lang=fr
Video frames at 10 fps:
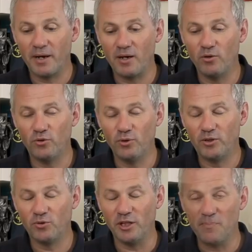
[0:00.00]
pas de
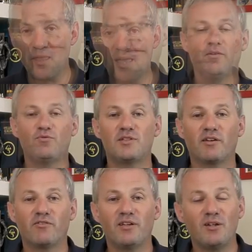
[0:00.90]
l'étonner. Et vous
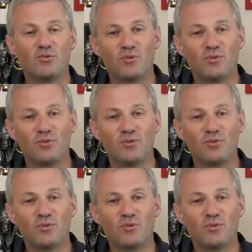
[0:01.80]
avez